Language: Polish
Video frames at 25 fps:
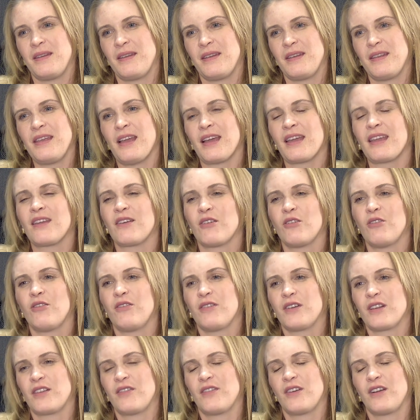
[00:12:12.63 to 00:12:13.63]
Jaki u
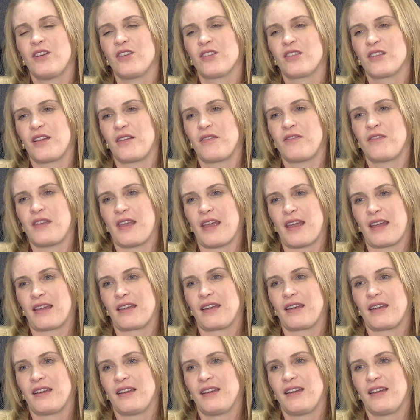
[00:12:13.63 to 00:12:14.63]
Was wygląda wiek?
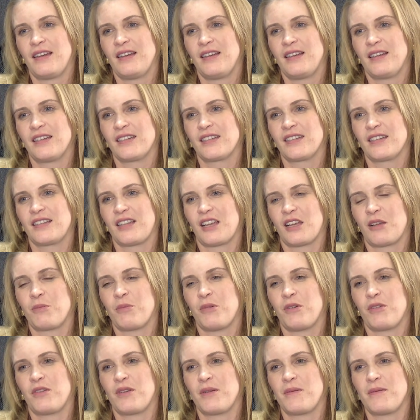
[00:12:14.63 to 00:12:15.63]
Że tak
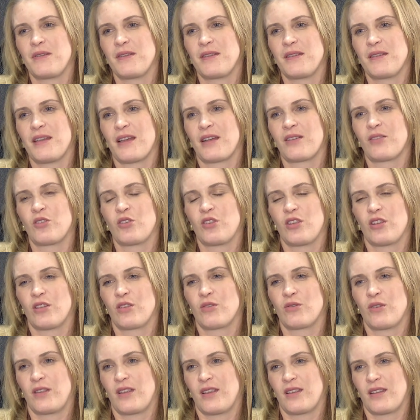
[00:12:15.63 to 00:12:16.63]
powiem, jak to się
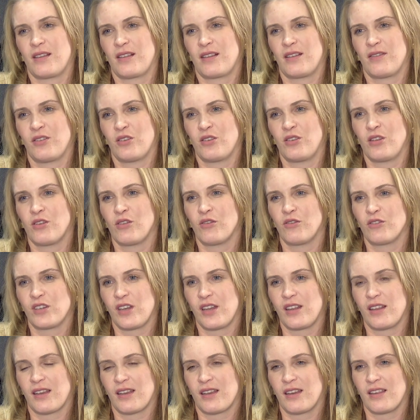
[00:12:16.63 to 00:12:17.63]
rozkłada na zawodników? Czy
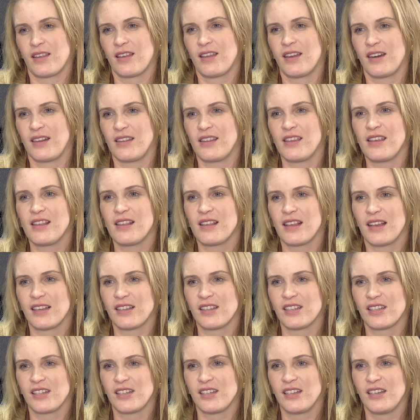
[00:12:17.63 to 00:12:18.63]
jest jakaś granica,
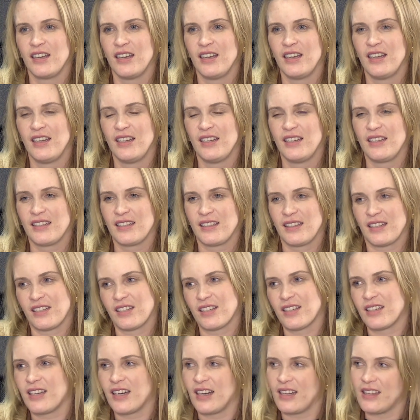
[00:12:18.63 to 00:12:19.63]
czy
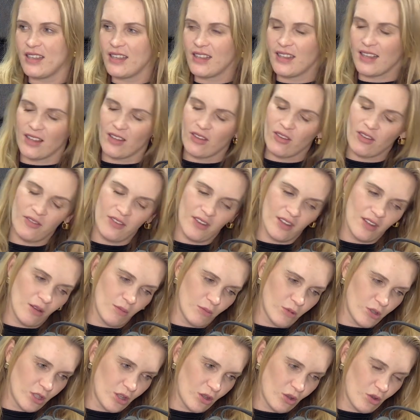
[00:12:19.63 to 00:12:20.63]
znaczy granica, no to
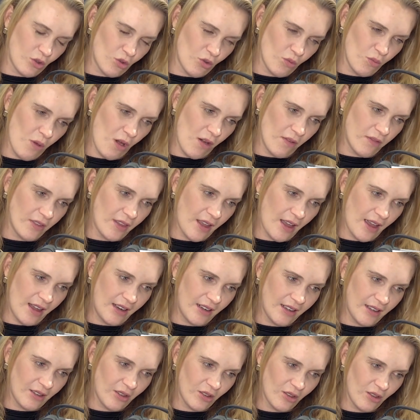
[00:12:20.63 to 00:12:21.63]
wiadomo, że to jest umowne,
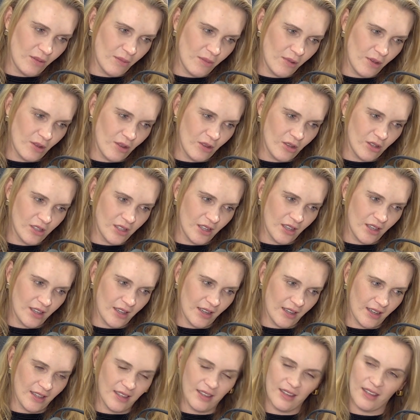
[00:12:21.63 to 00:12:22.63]
ale chodzi mi o to, że jest
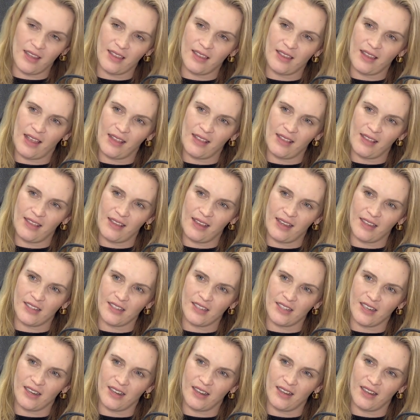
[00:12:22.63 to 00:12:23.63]
jakaś tendencja,
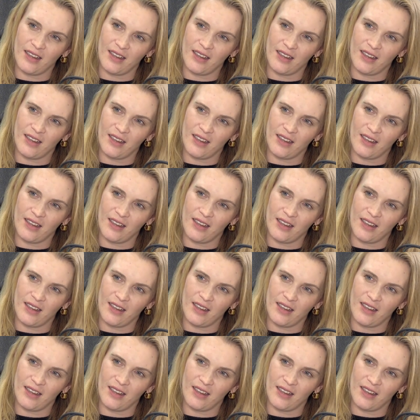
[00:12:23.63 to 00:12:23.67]
że.